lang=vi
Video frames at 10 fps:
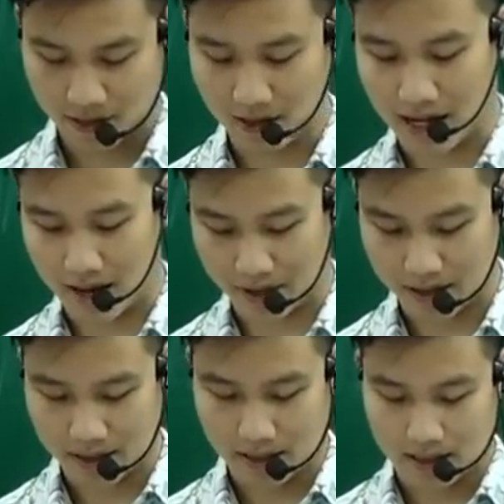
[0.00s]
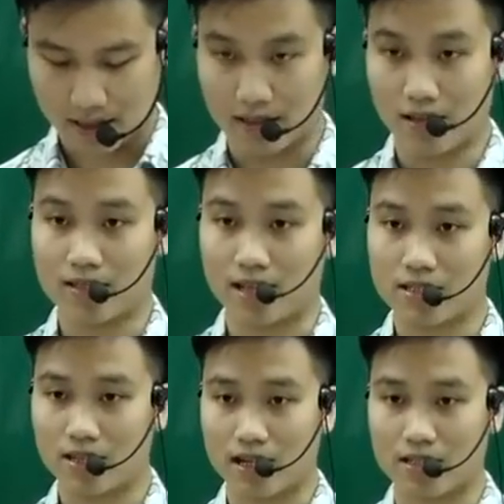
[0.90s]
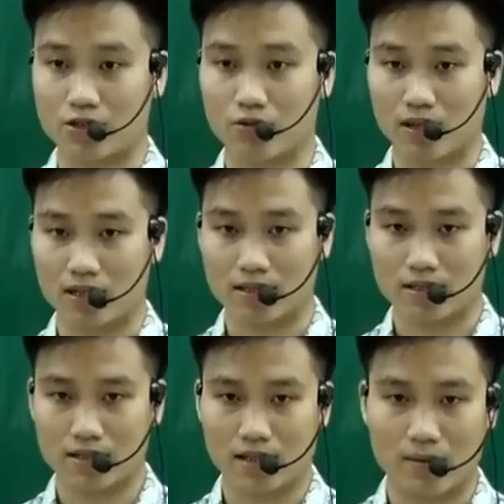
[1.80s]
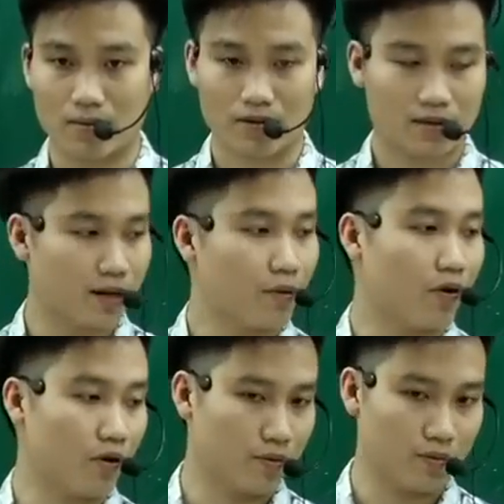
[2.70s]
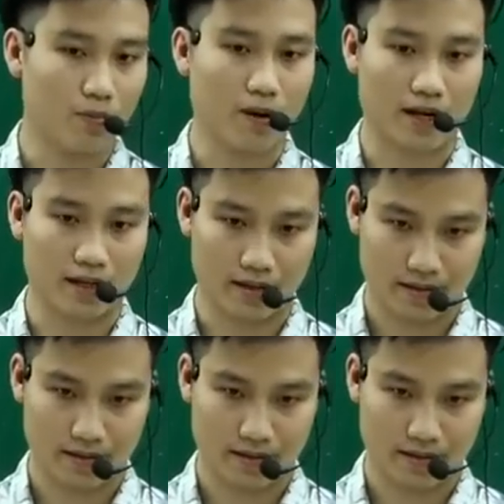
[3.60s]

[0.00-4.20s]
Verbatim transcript: Tự làm đi. Hướng dẫn chức năng sử dụng là chức năng table mốt 7.